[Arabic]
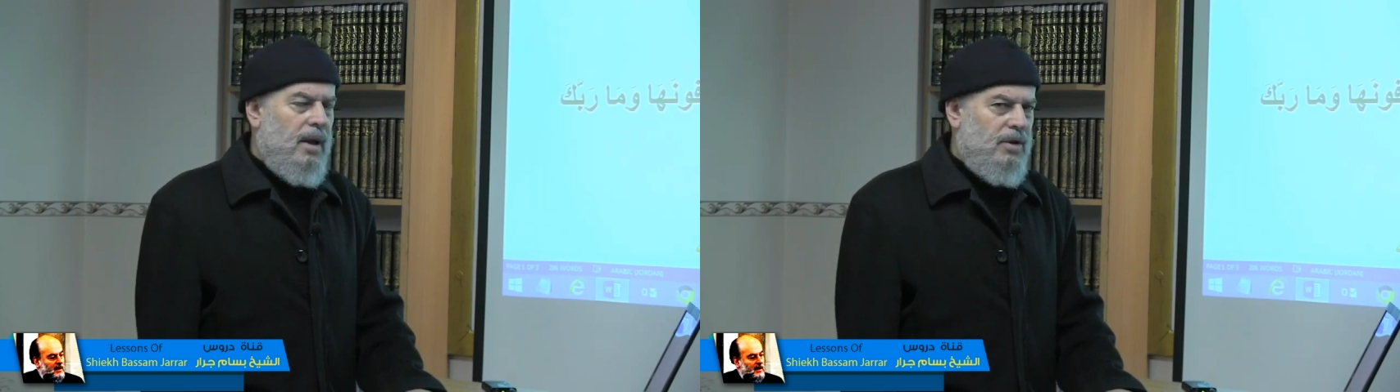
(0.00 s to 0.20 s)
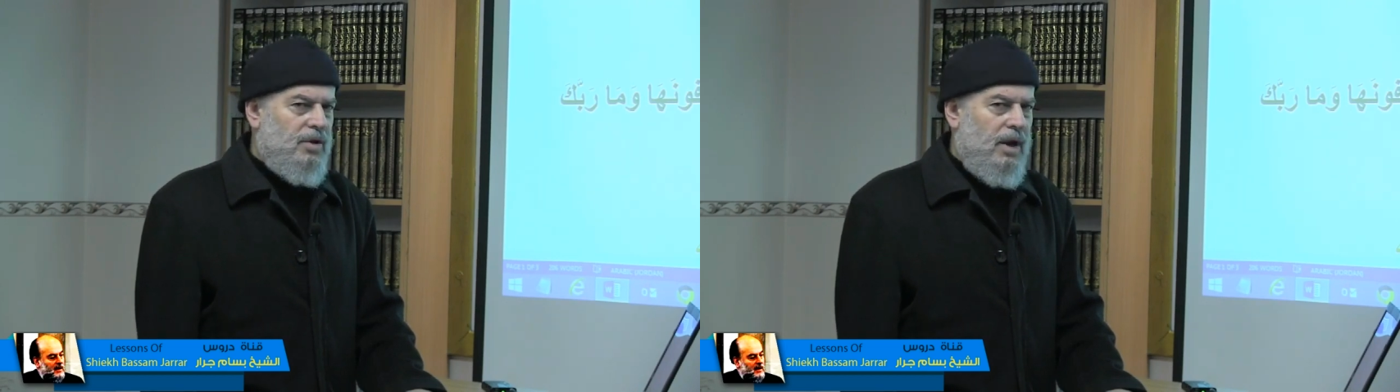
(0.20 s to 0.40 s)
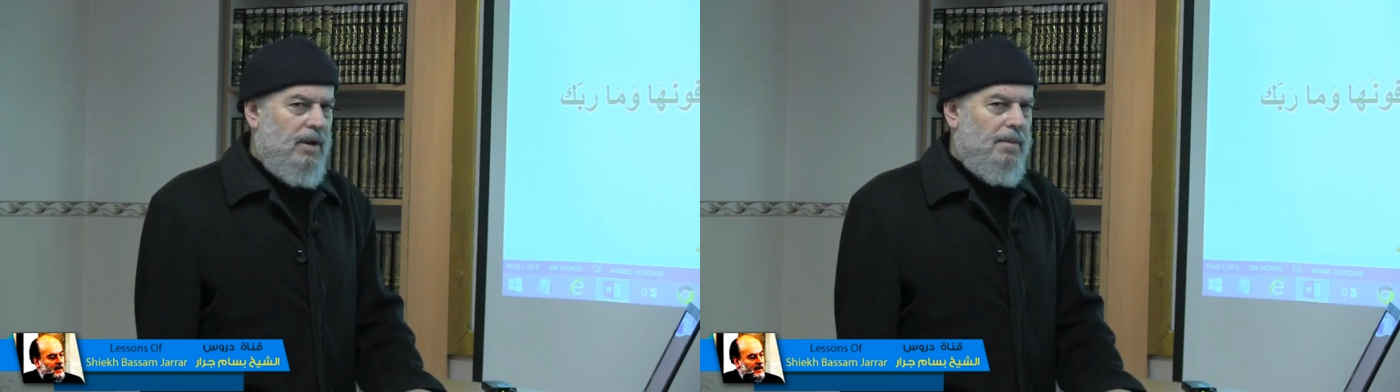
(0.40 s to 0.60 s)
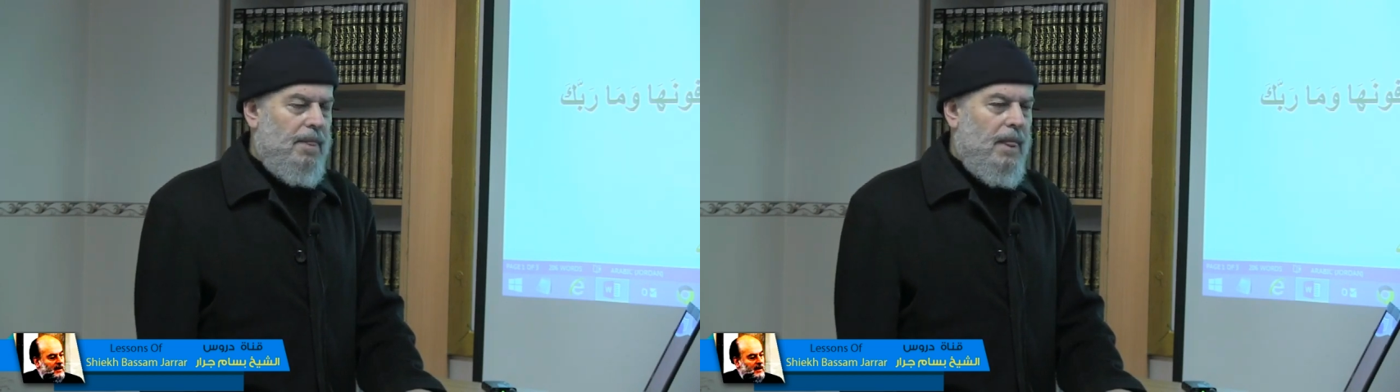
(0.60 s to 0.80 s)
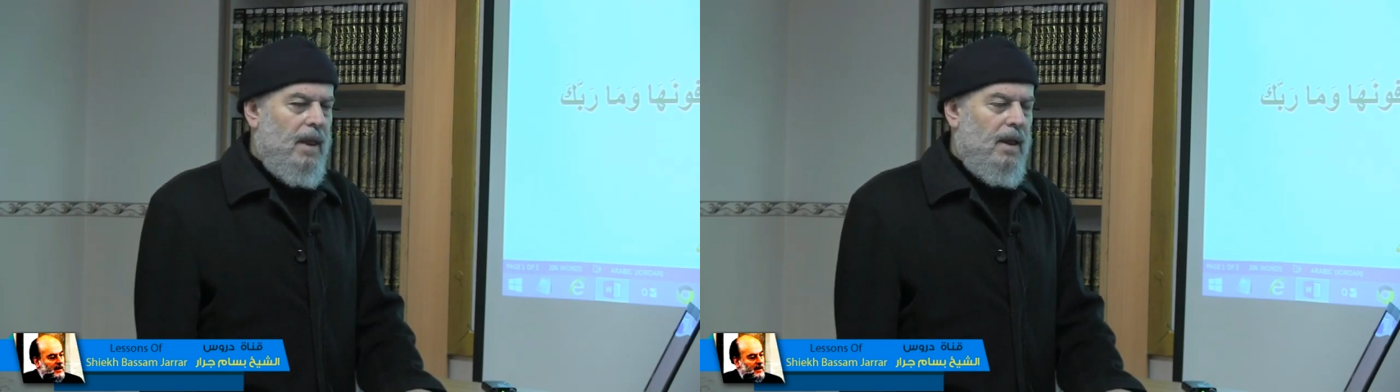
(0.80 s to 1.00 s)
هجري
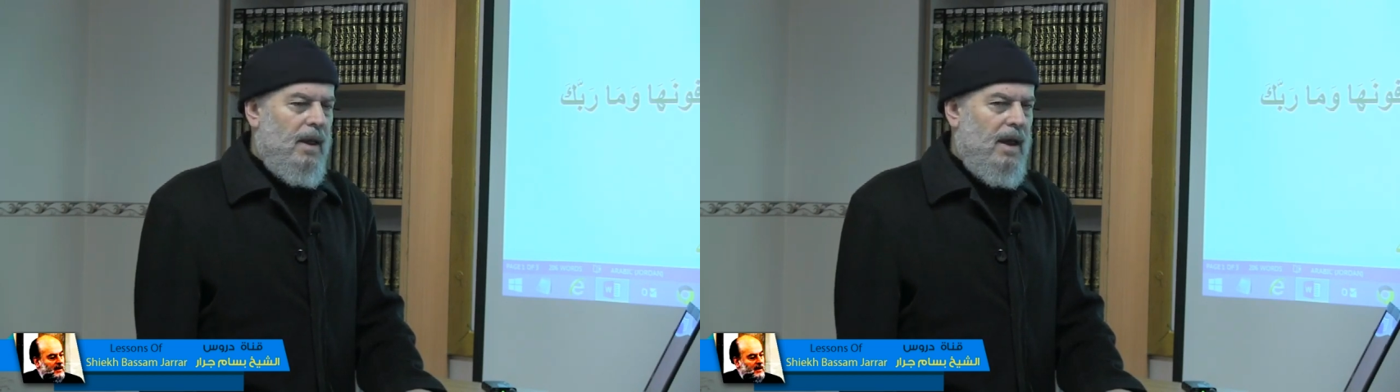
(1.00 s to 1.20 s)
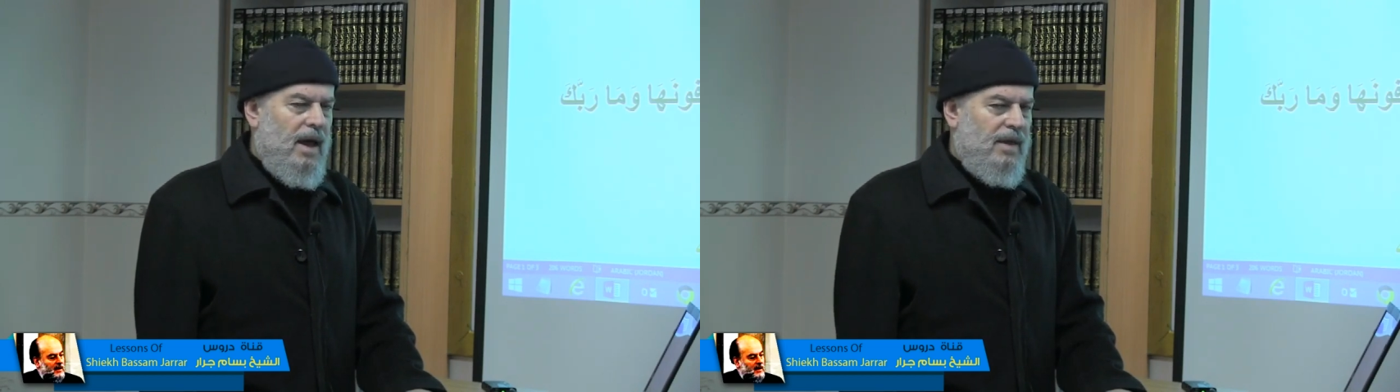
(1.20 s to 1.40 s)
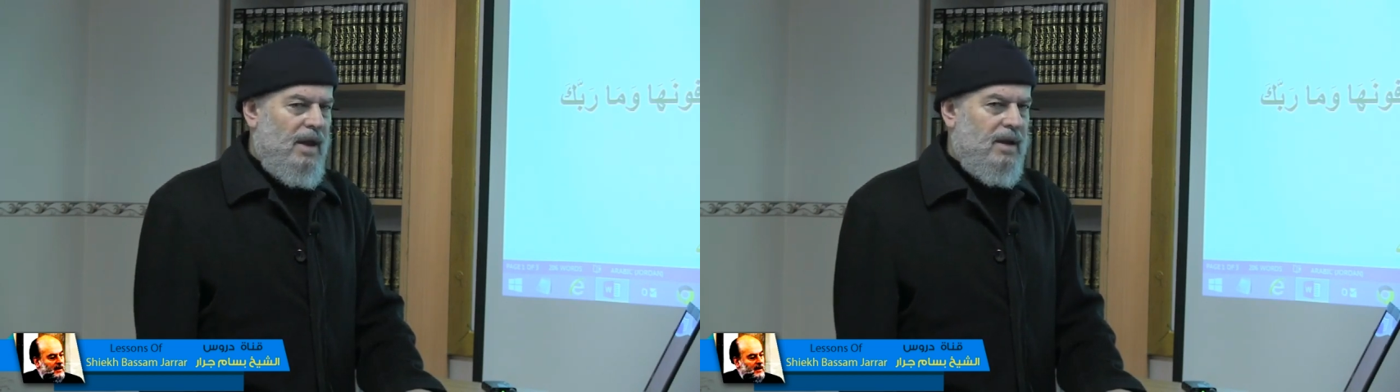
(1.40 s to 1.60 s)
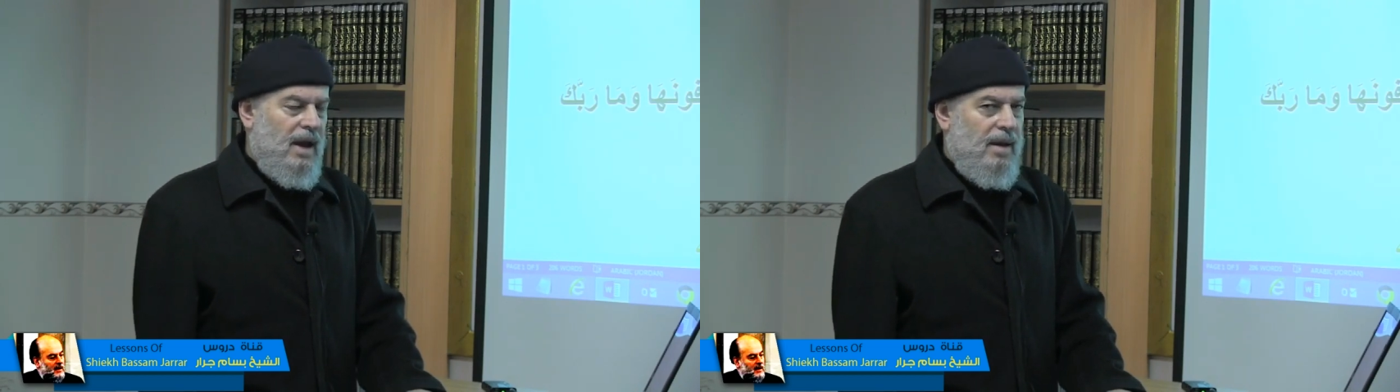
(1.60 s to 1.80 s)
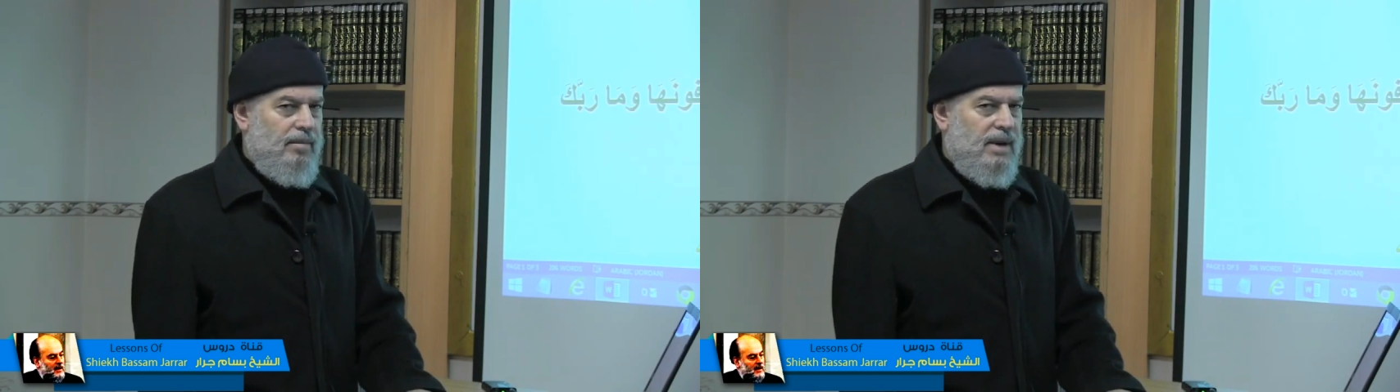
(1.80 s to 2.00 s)
هذا
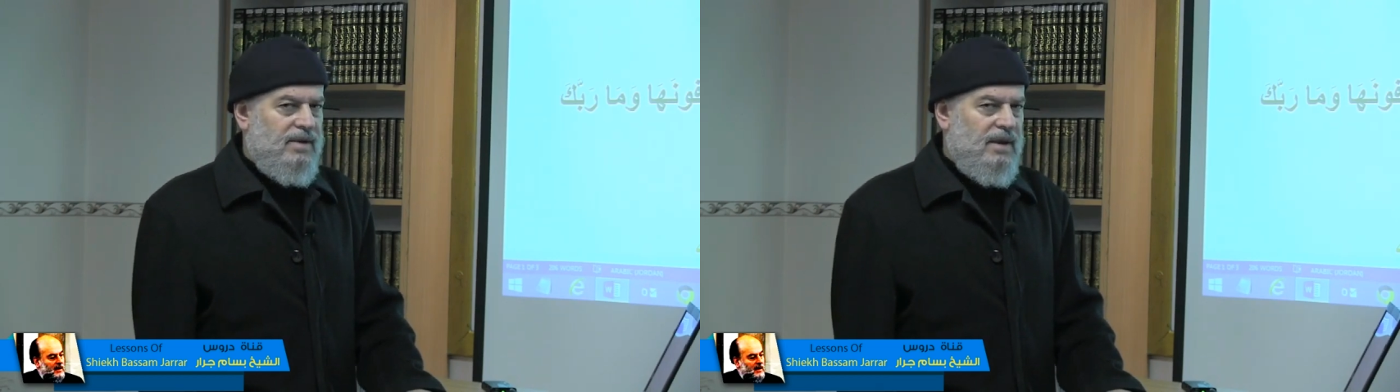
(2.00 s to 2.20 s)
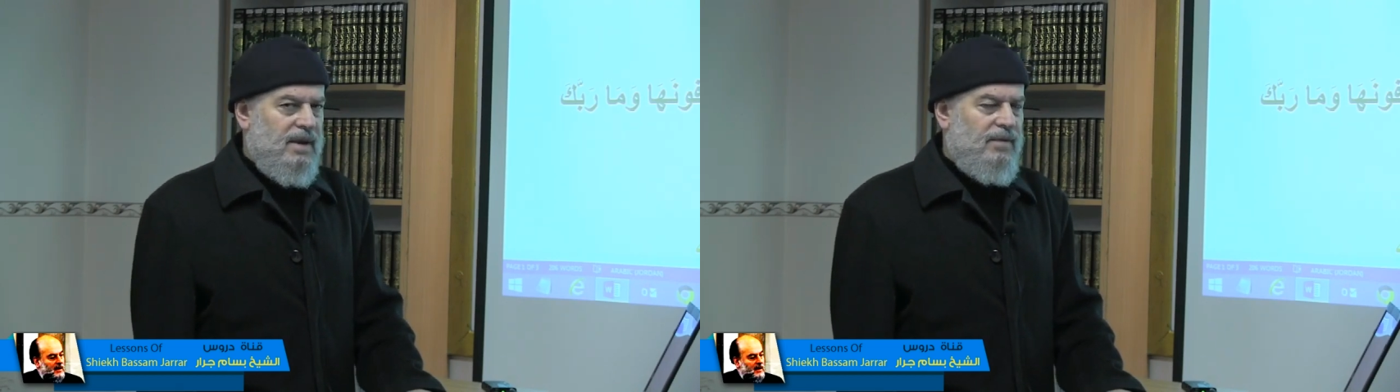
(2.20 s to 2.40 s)
الكلام من سنة